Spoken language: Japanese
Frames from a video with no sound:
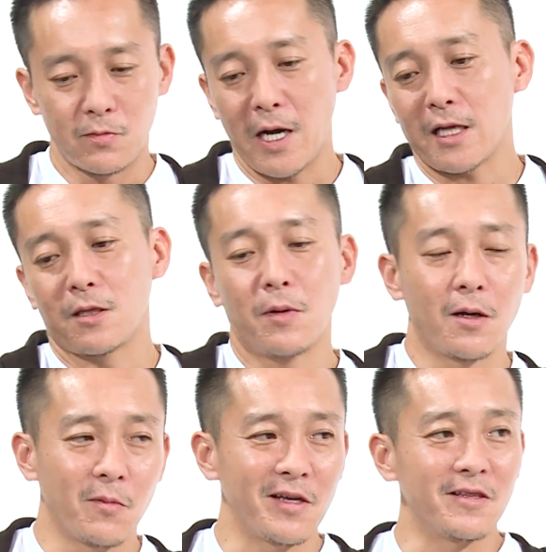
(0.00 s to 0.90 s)
バーってば
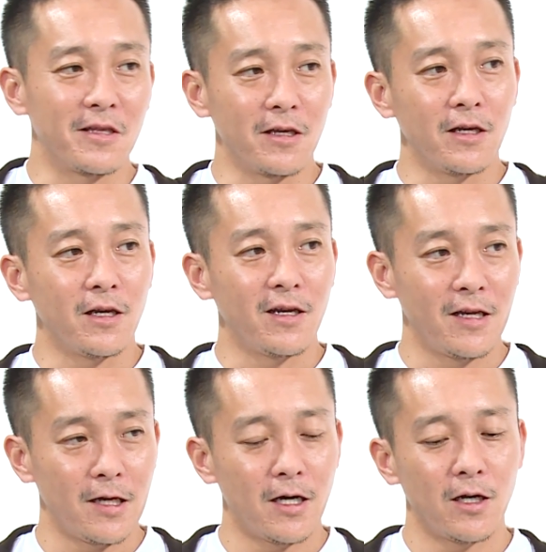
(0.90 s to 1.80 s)
らまいて、はい
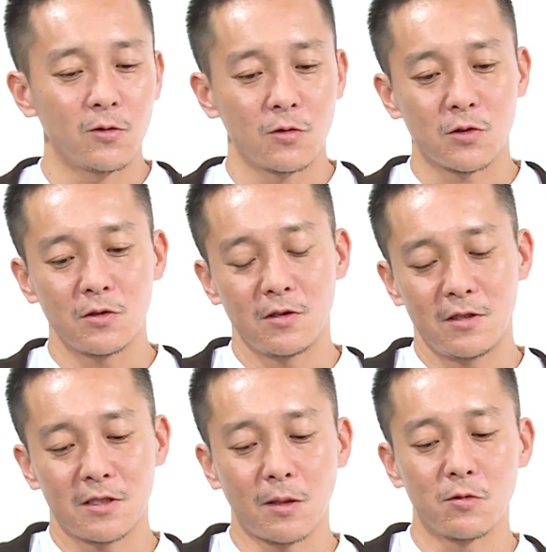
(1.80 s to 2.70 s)
うん、あの
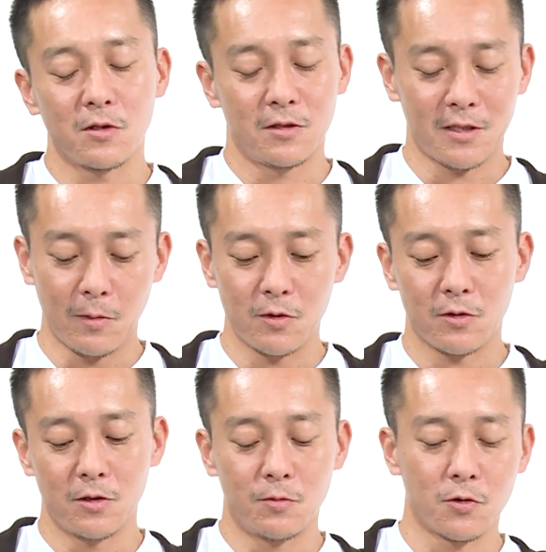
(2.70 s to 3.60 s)

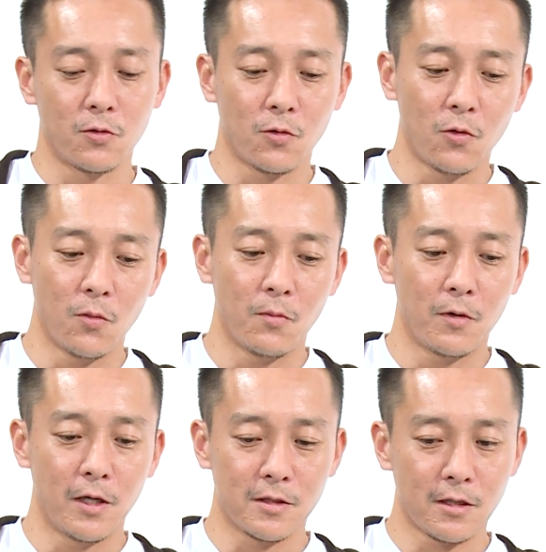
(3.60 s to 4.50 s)
サブサブスクリプションのこ
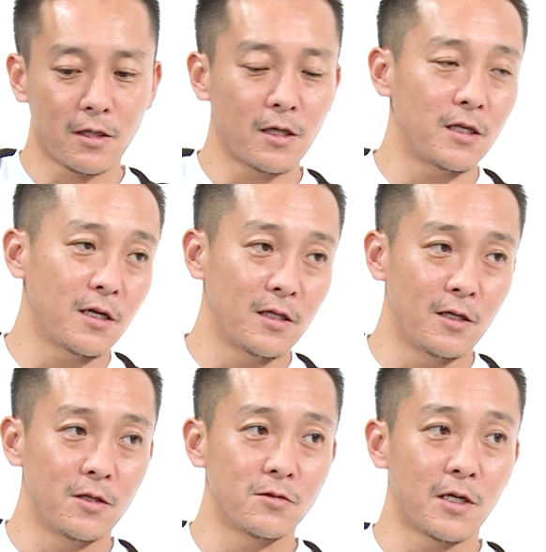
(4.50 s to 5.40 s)
う月額課金が
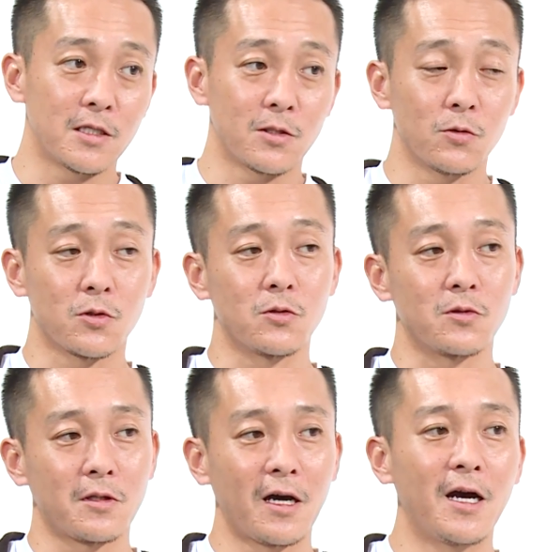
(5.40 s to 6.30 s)
できる体制を
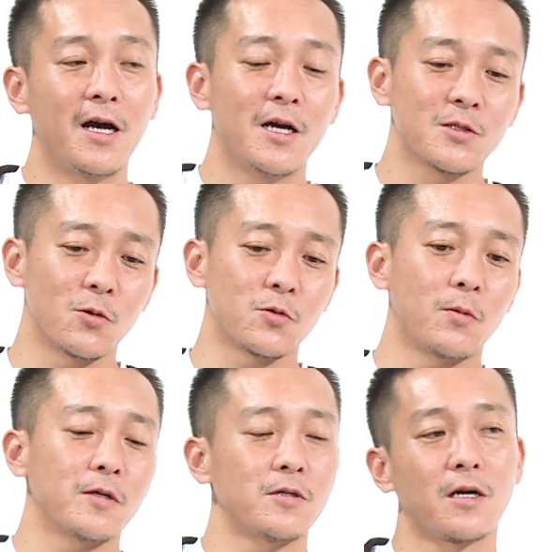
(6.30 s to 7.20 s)
作った
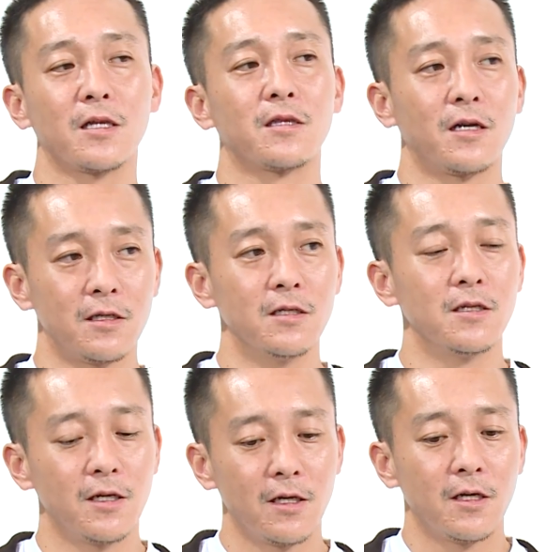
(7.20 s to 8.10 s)
ソフトバンクが買ったり。
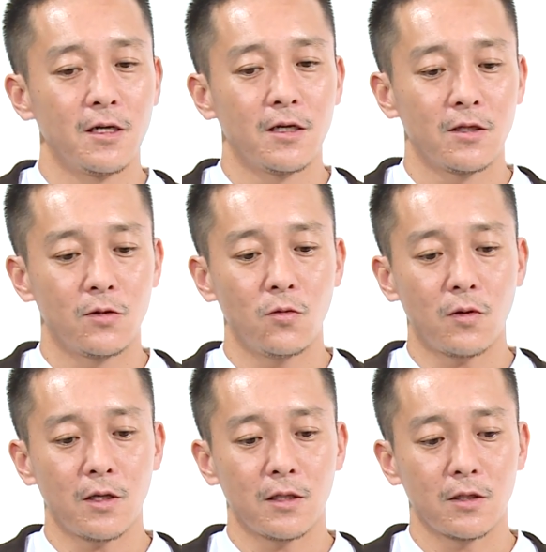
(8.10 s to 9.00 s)
はい、どっ
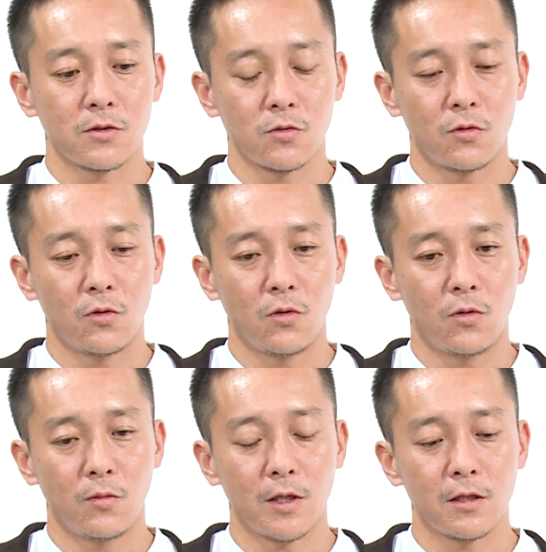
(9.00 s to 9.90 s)
かでそ
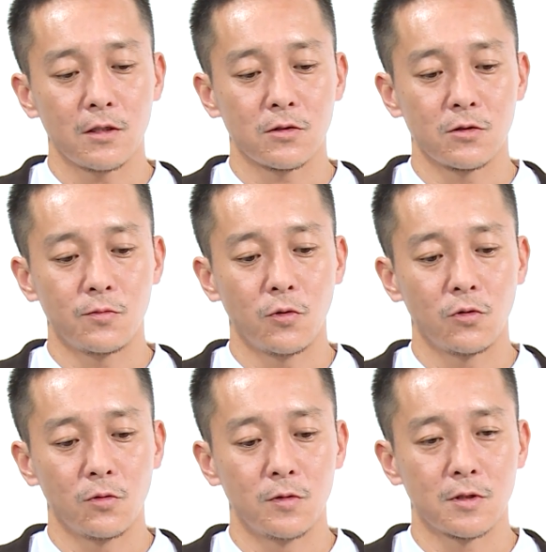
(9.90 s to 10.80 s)
のマネタイズする
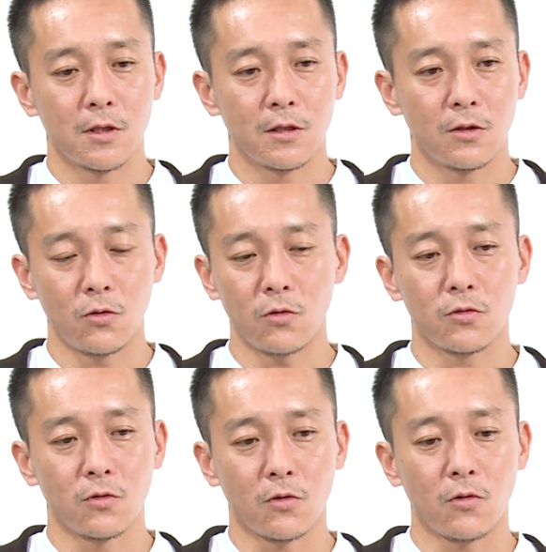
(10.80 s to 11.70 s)
ポイントを見つけてドン
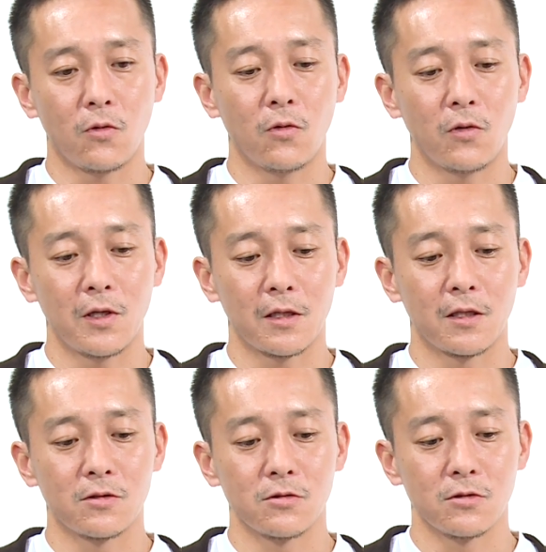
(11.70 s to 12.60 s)
とこうやっ
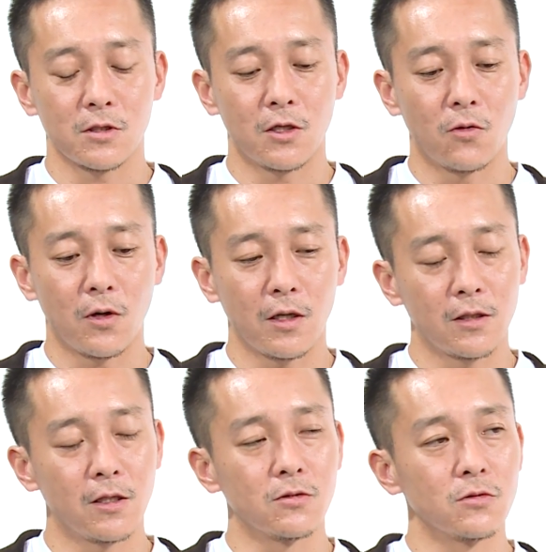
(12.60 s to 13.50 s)
てくる企業家が
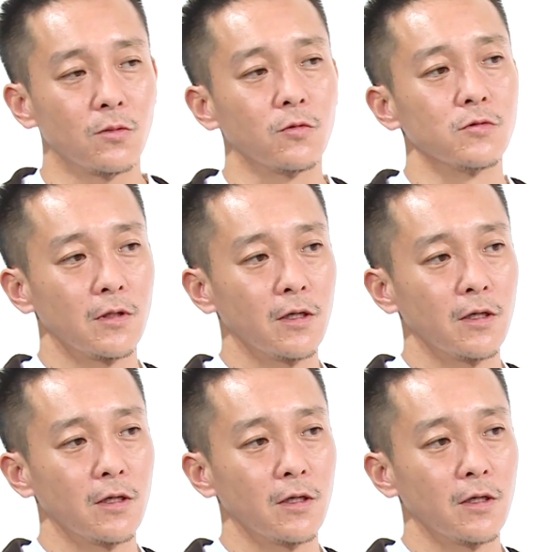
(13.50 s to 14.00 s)
出てくると思う